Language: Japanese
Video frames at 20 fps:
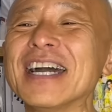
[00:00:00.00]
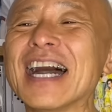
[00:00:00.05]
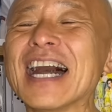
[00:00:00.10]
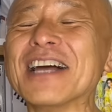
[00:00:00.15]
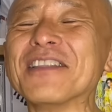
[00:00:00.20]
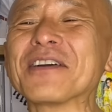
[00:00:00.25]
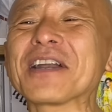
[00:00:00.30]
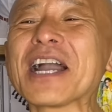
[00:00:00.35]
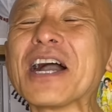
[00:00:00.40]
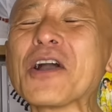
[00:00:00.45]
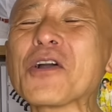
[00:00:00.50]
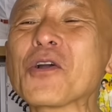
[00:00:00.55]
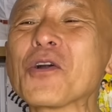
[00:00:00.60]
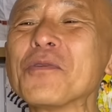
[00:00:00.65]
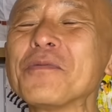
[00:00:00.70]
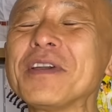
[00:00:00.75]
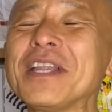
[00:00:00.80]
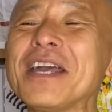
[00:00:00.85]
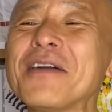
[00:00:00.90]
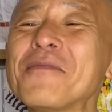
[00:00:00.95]
あの、
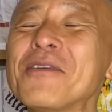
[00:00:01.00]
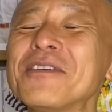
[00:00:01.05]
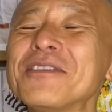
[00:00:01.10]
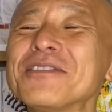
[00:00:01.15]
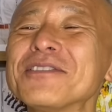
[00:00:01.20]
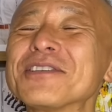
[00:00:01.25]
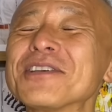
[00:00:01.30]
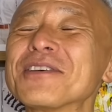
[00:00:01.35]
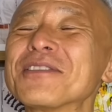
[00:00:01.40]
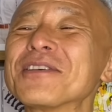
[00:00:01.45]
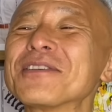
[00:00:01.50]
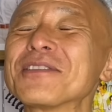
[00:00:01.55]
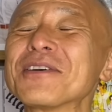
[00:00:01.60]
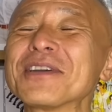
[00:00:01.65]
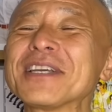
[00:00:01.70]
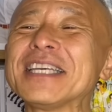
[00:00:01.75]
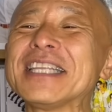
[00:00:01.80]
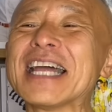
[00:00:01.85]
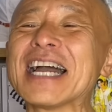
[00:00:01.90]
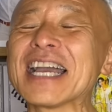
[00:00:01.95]
カンコビレボリューションの
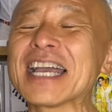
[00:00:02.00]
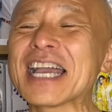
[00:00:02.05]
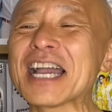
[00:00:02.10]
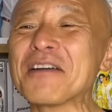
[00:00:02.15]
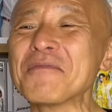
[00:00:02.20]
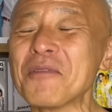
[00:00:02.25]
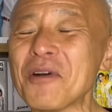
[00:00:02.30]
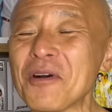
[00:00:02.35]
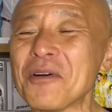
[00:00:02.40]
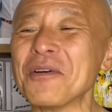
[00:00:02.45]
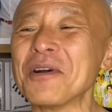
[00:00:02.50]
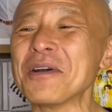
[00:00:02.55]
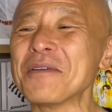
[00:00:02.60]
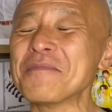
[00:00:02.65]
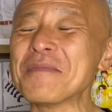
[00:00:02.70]
時なんかも、